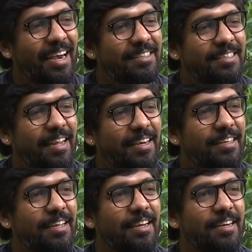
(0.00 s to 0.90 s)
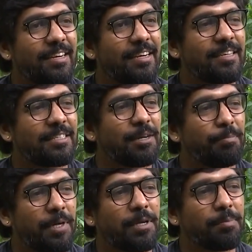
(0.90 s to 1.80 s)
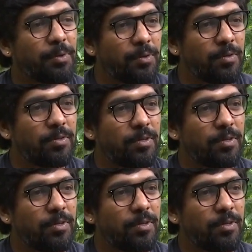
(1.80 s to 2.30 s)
అండ్ సెకండ్ థింగ్ ఏంటంటే చెప్పేటప్పుడు